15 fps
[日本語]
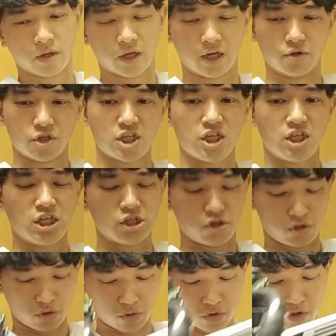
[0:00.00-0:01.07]
あの
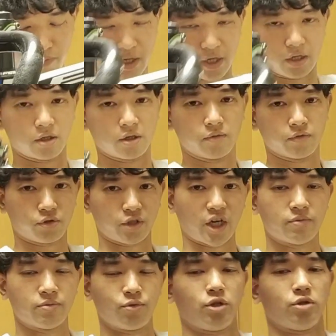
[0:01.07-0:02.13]
C24 のまあ
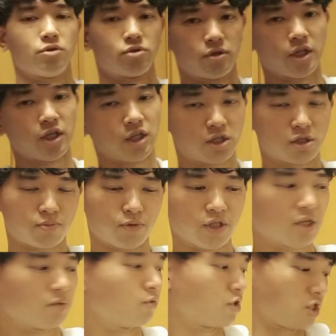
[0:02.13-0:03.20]
クライムモデルですなんで
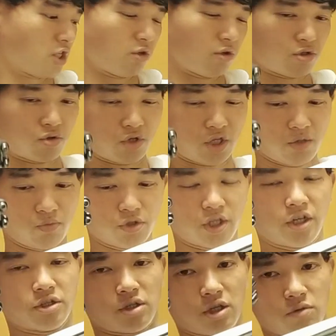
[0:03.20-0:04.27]
スプリンターモデルじゃないのかちょっと疑問なん
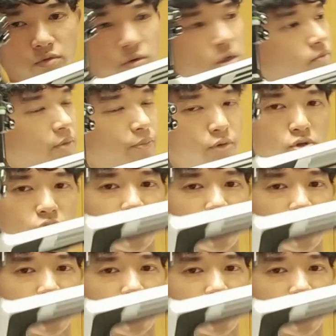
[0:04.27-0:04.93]
ですけども、まあ、僕